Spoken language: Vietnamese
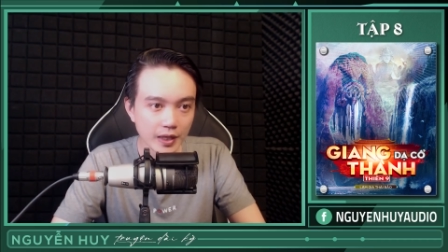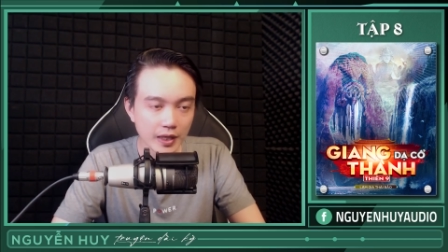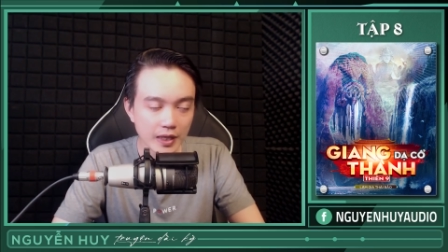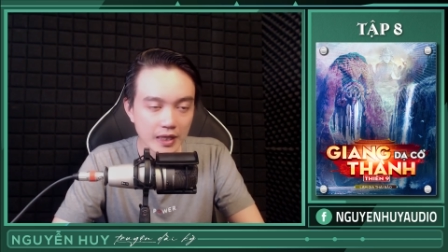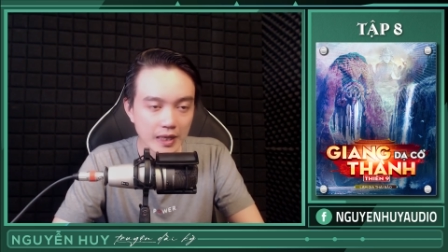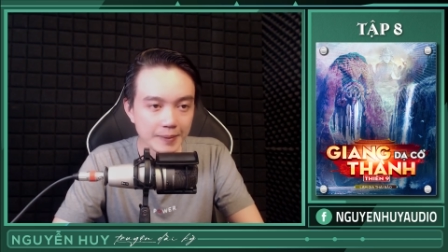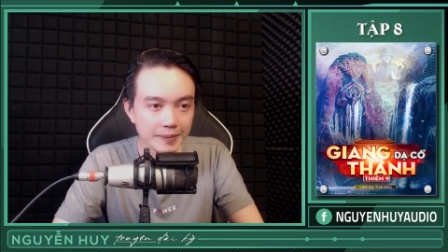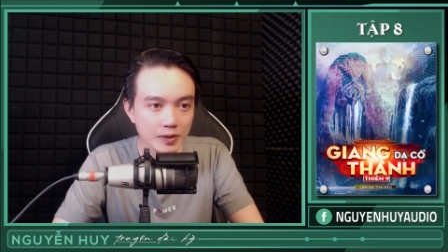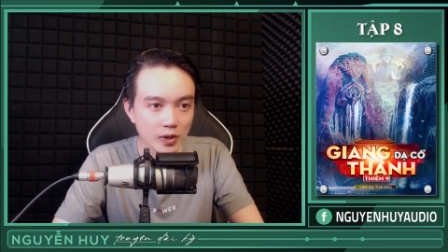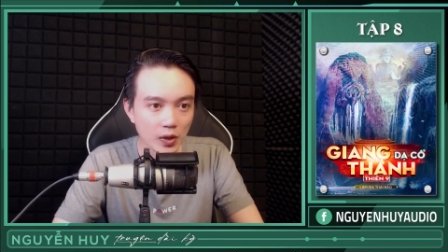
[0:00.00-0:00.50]

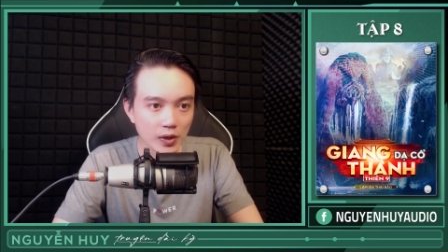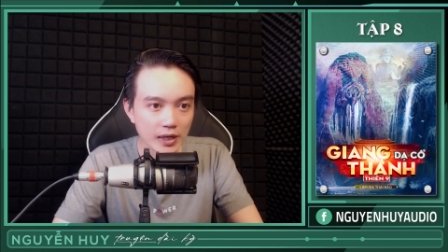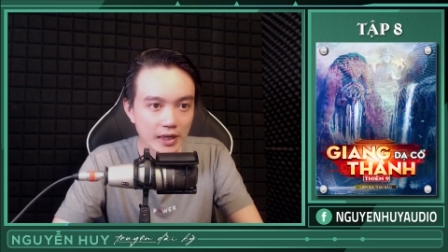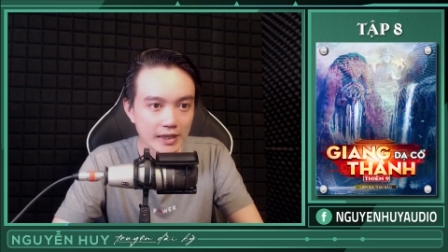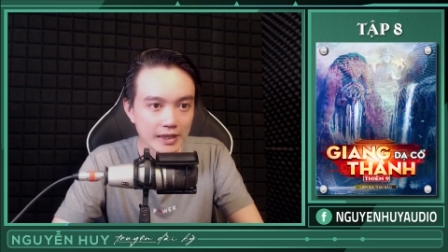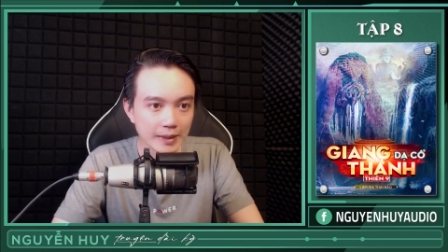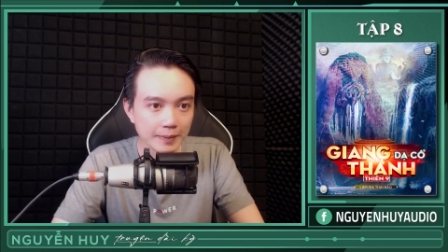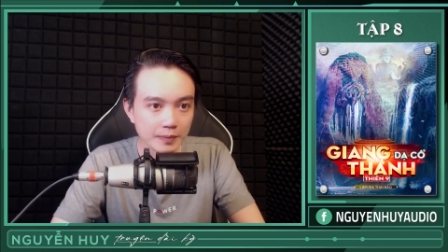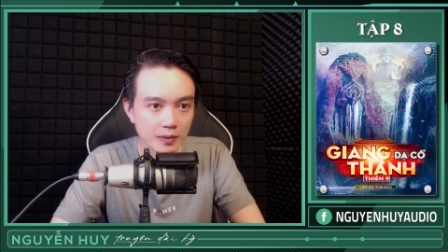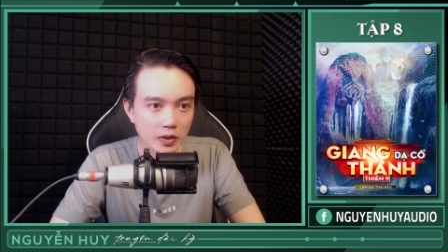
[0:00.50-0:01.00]
Đám nhỏ đang
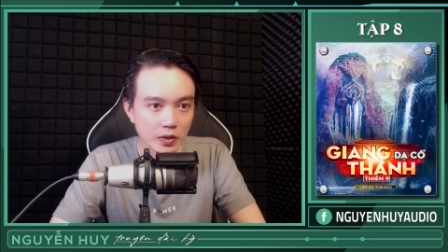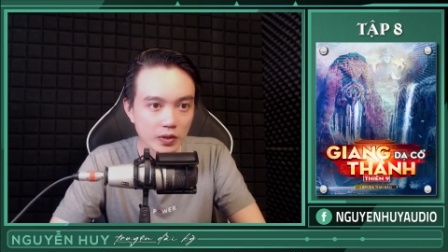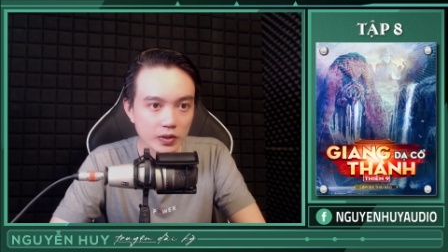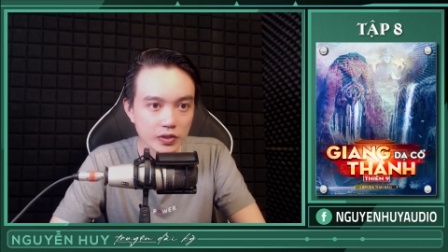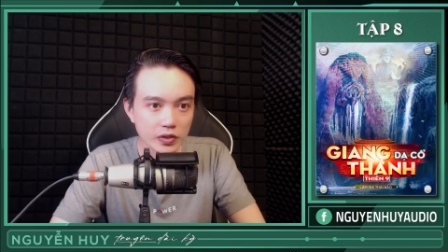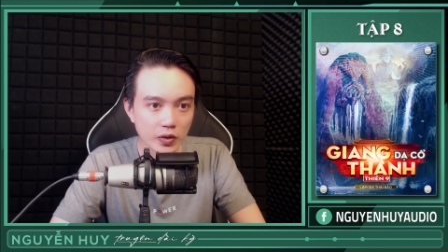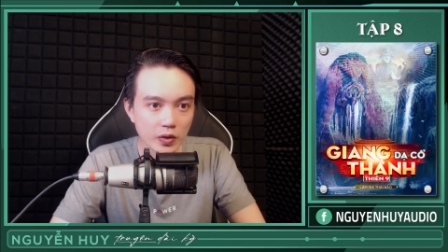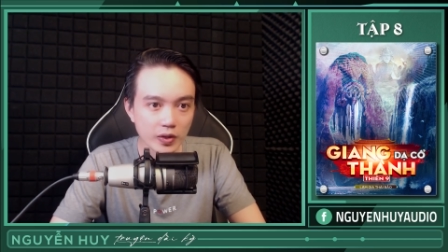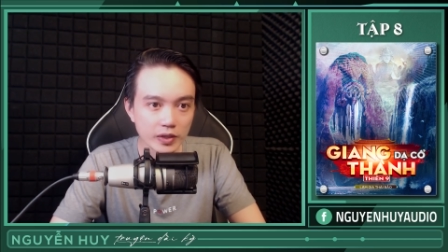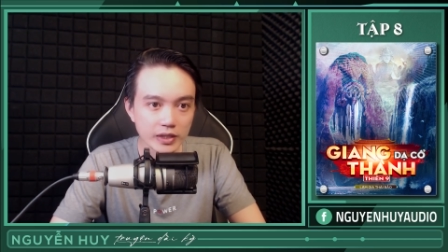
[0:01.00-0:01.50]
nằm co
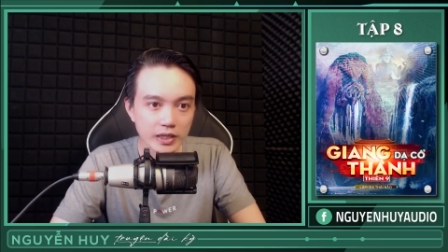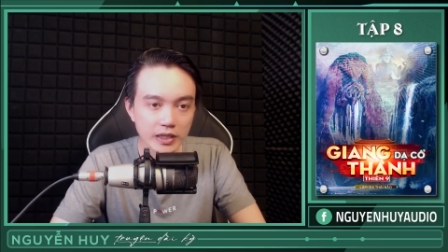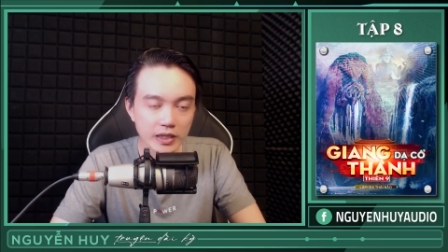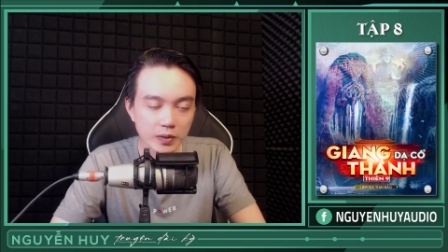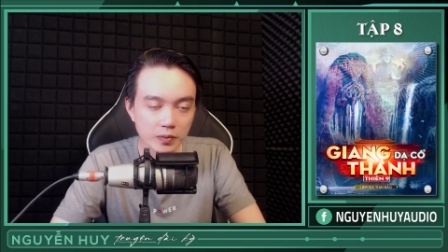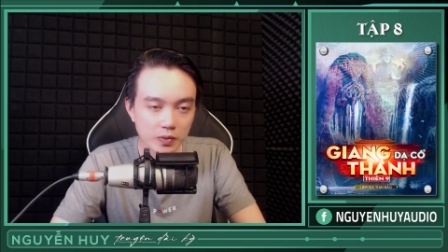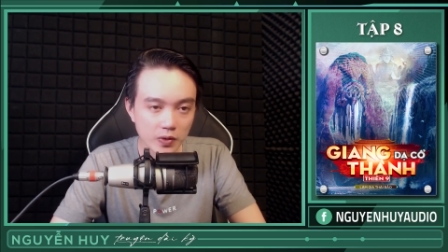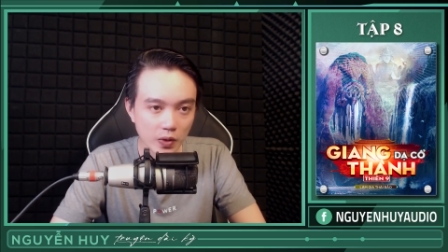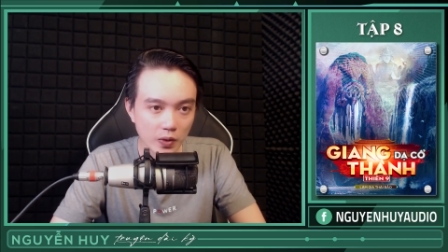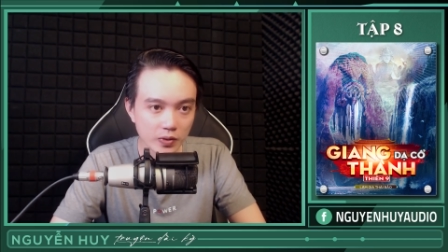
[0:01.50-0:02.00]
tro trên
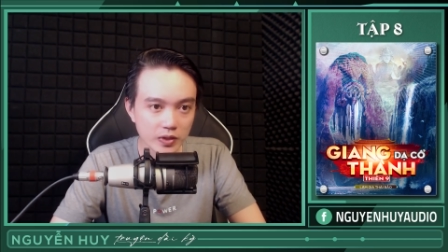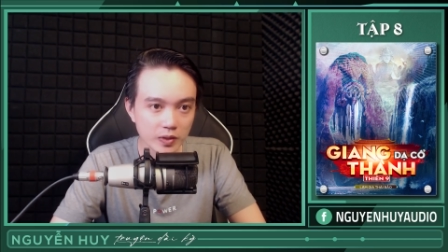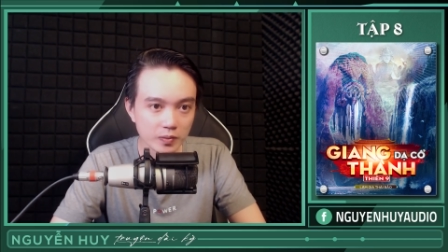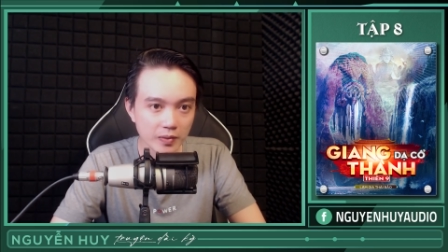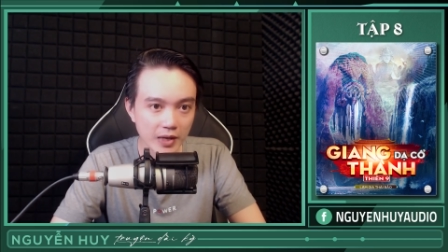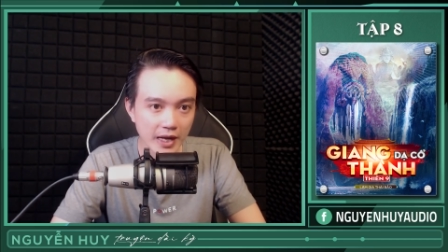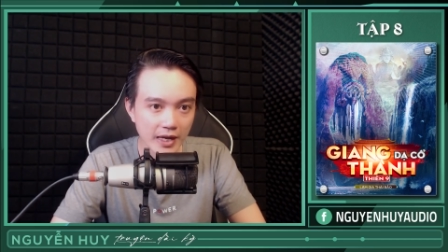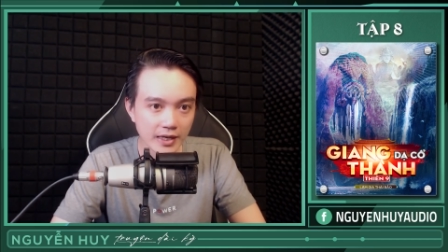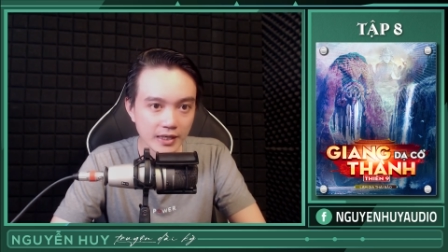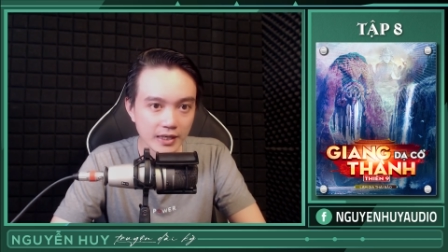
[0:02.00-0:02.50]
đống gỗ trong
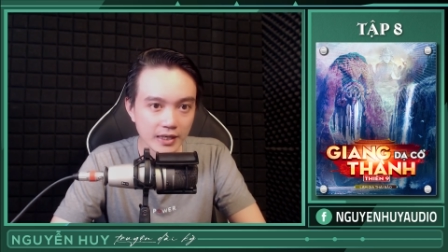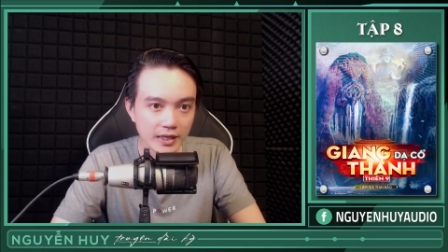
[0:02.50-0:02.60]
láng.